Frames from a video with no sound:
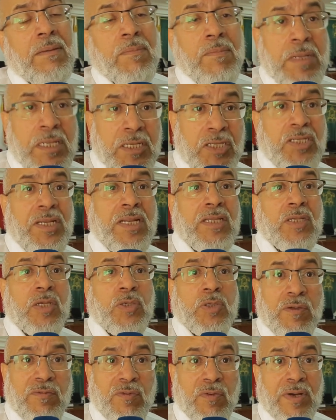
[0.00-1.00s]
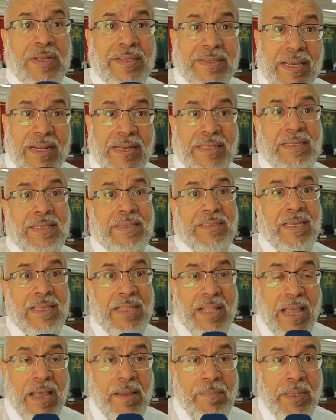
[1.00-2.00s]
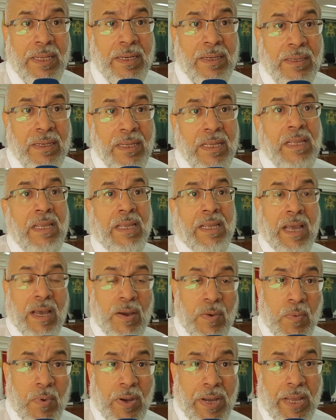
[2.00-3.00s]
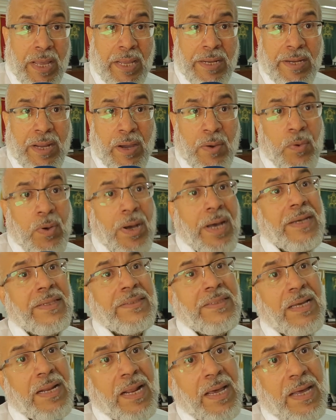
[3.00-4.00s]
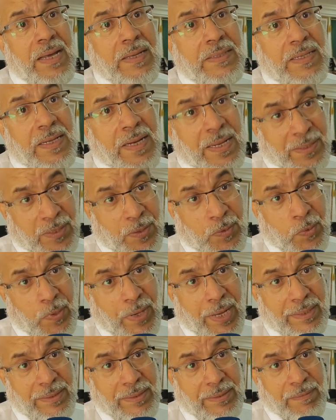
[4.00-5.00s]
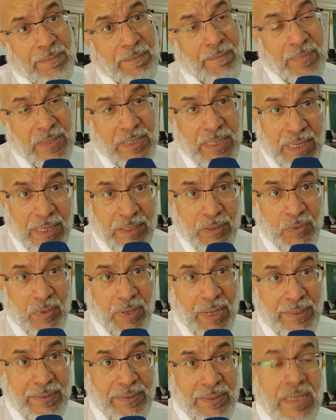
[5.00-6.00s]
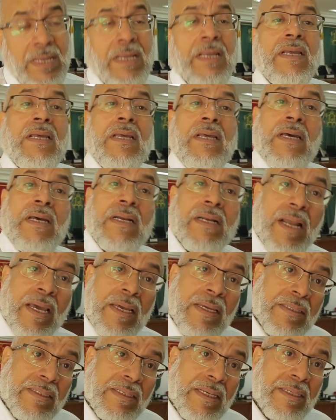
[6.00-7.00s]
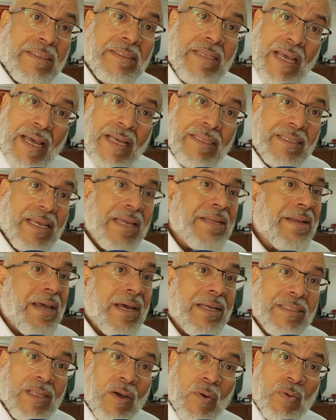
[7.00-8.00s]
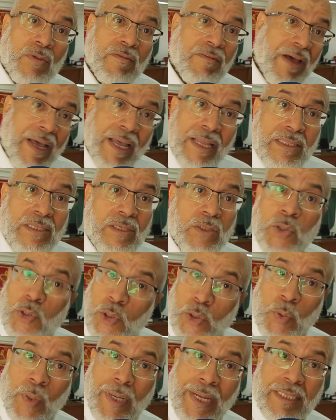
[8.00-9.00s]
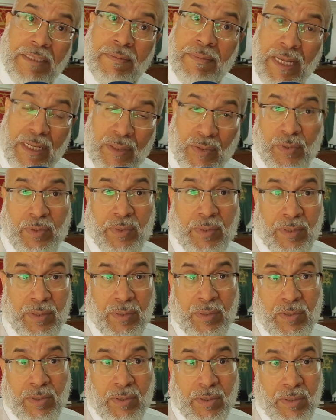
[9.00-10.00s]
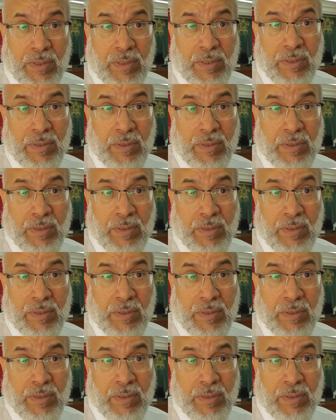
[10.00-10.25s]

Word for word: ملي جينا تنشوفوا الرساله ديال السيد العامل هو انه اقترح ثلاث نقاط ثلاث نقاط الرئيسه ارتأت انها تاخذ فقط جوج نقاط من هذوك آه،